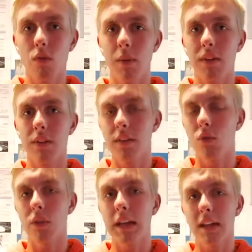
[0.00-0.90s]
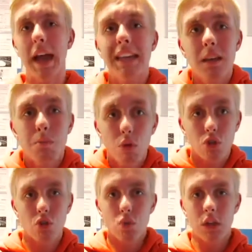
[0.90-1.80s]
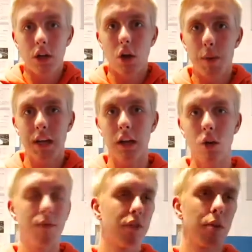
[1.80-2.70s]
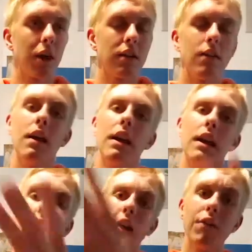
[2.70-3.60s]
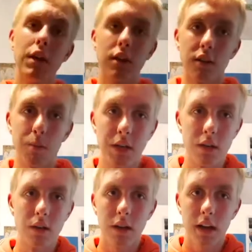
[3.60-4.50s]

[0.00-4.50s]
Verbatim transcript: wo man sich so denkt, eigentlich musst du dir darüber keinen Kopf zerbrechen, erwähne ich das mal hier.